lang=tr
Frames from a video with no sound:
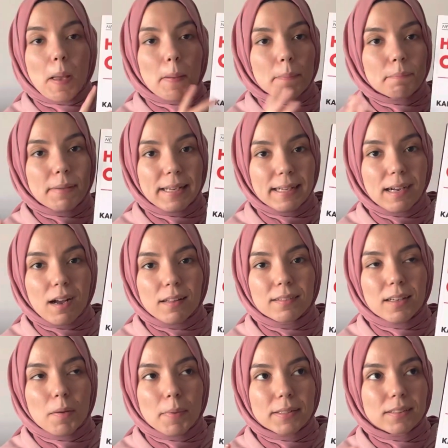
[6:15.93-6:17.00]
Beni
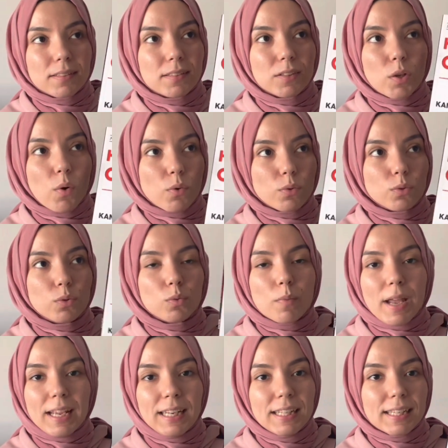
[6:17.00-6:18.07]
Kandıramazsın okuduğum
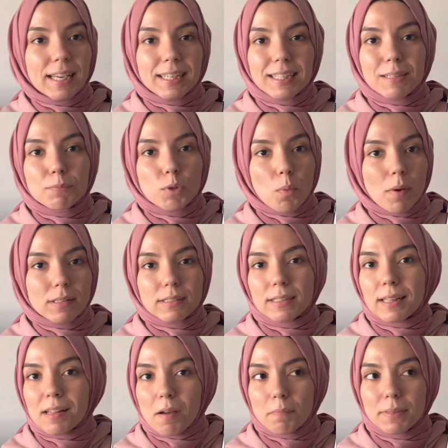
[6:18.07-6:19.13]
en iyi gerilim
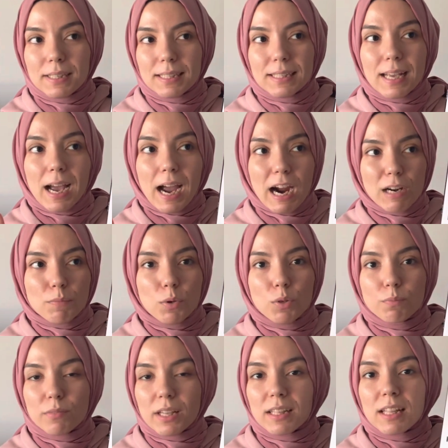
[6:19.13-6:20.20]
romanlarından biriydi. Her
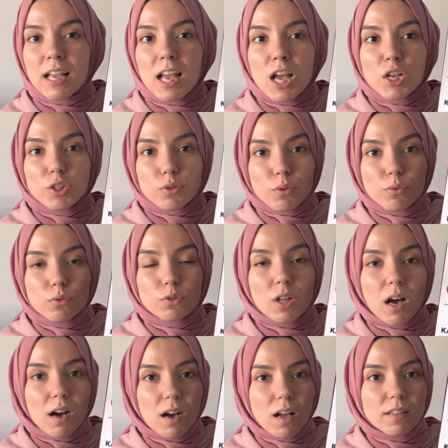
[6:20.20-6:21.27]
bölümde sonunda
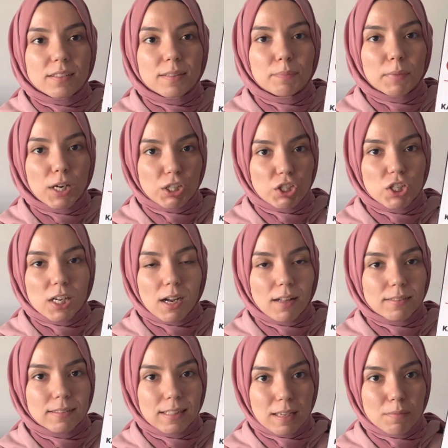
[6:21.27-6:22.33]
ağzım açık
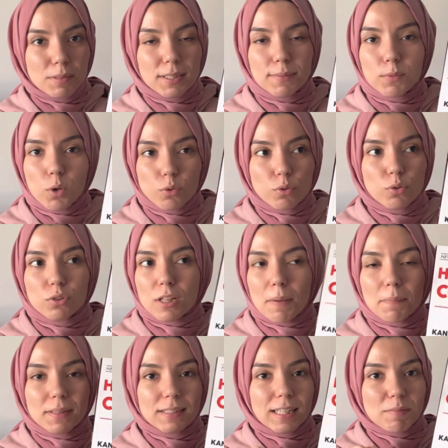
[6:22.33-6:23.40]
kaldı diyebilirim. Konusundan
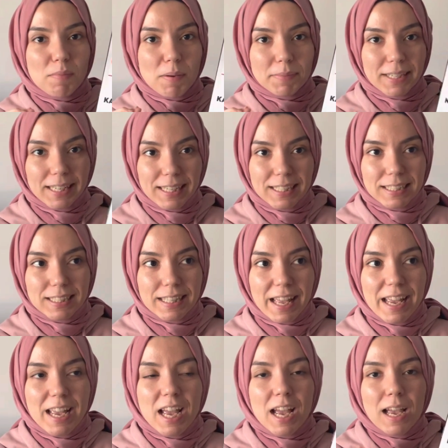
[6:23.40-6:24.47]
bahsetmem gerekirse
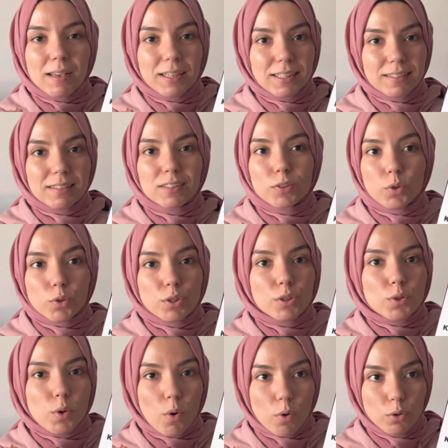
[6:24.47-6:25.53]
kadının
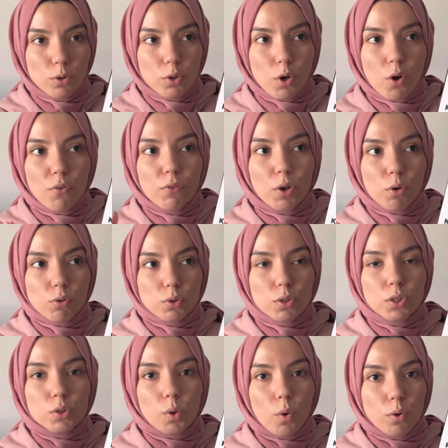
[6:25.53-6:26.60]
kocası ölüyor ve
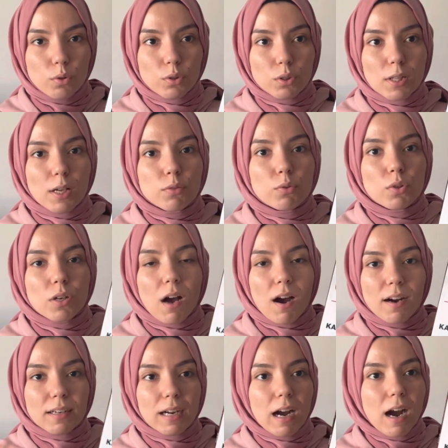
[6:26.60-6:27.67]
kocası öldükten sonra
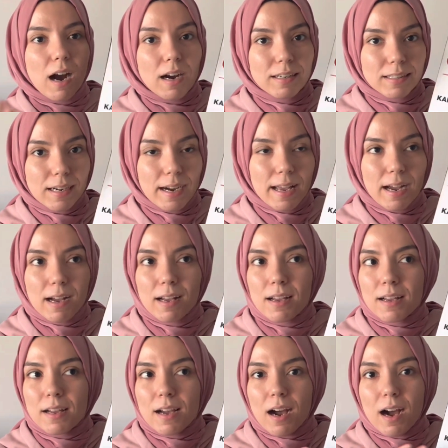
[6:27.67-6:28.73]
arka arkaya
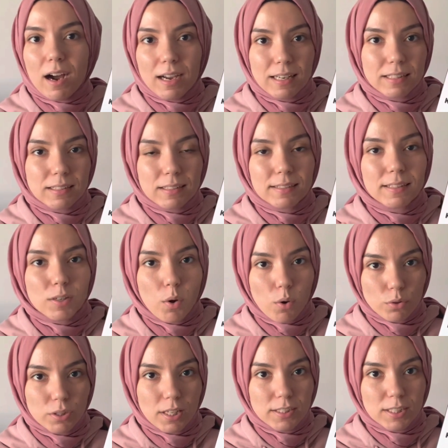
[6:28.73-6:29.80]
aile sırları
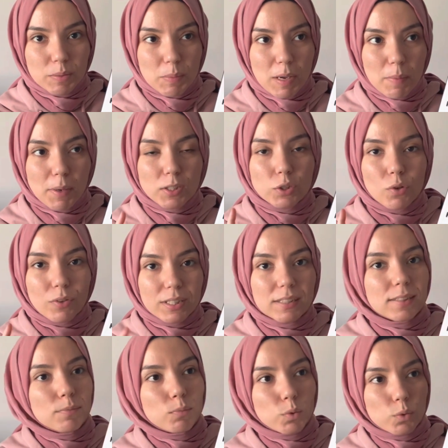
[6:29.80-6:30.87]
ortaya çıkmaya başlıyor ve
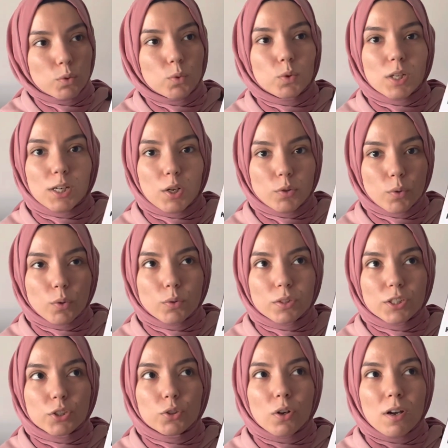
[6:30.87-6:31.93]
kadın bunlar üzerine
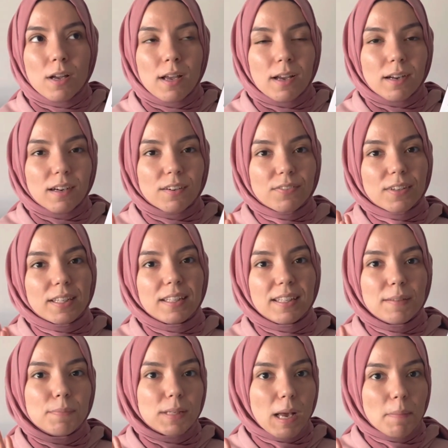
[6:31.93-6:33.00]
yoğunlaşıyor. Kafayı
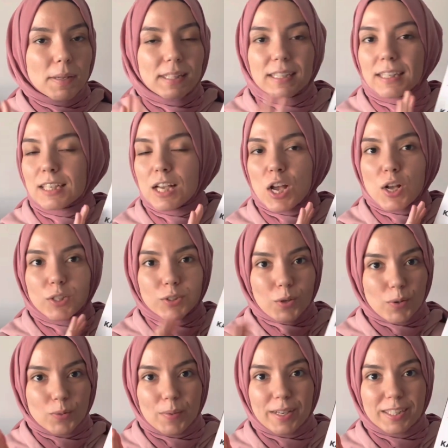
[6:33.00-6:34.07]
yiyip yemediğini
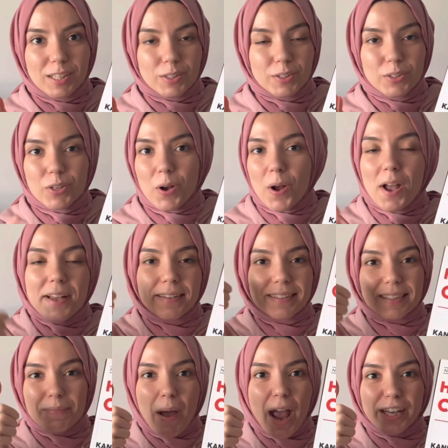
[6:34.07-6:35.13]
çözmeye çalışıyor.
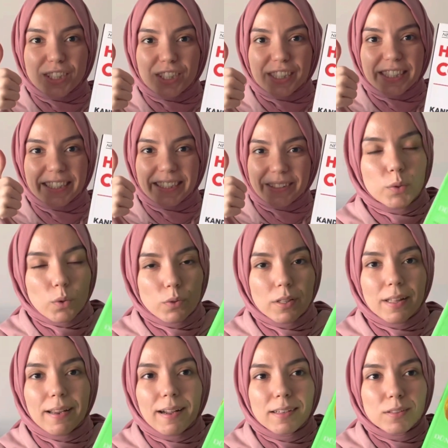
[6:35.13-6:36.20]
Smash! Son
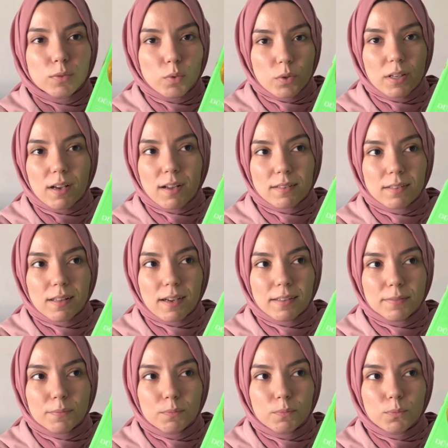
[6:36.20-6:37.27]
olarak Dünyalılar.
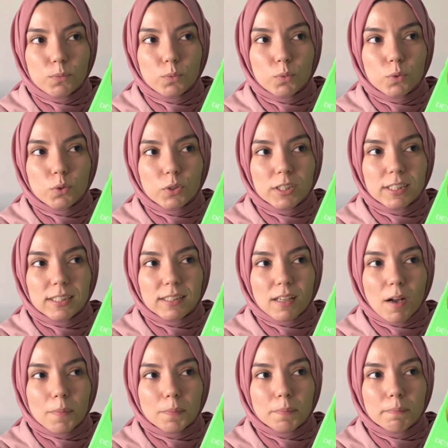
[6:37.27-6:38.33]
Bu
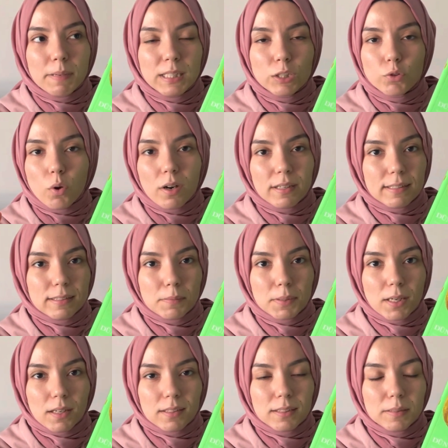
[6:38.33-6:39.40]
kitap beni çok arada
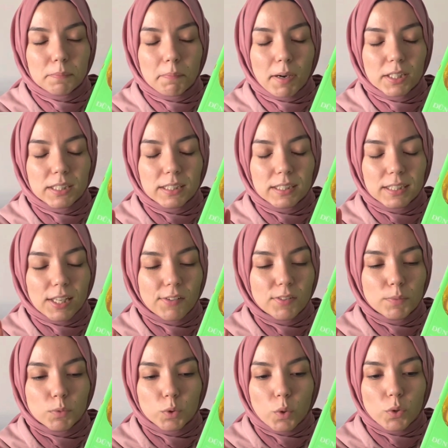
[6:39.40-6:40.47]
bıraktı. Başta sevdim
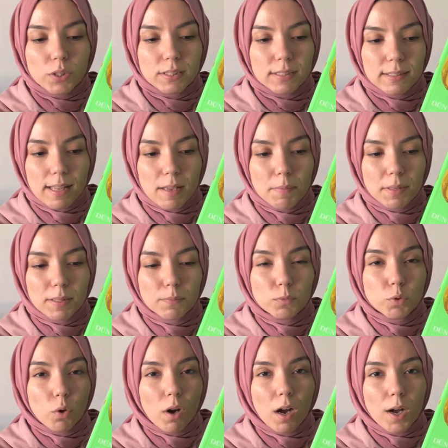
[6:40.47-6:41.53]
sonra sevmedim.
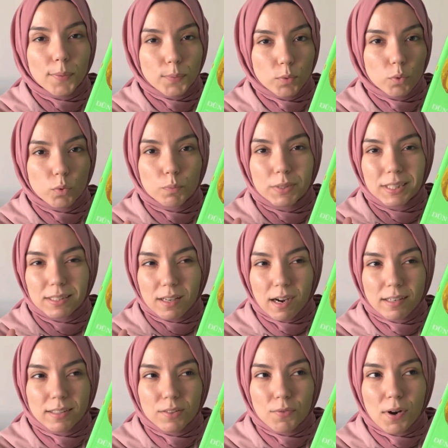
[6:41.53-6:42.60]
Çok absürt bir
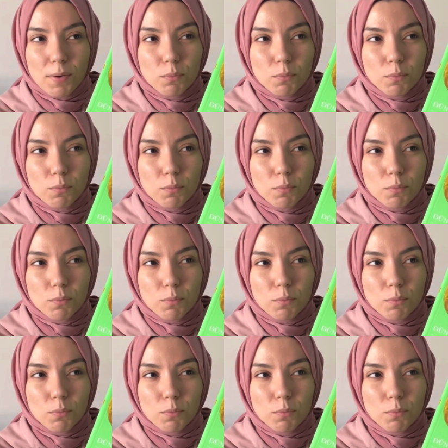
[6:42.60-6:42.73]
tarzı var.